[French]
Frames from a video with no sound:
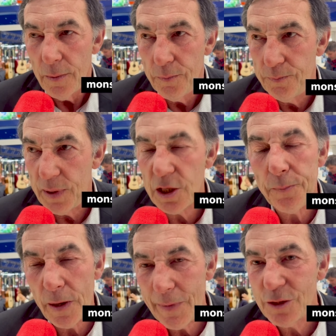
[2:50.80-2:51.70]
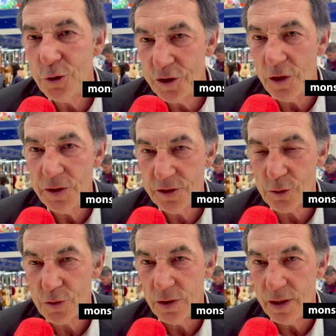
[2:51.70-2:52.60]
pendant pas mal de temps
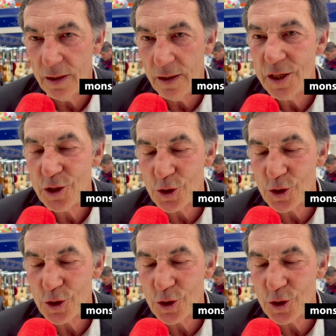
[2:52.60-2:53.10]
en étant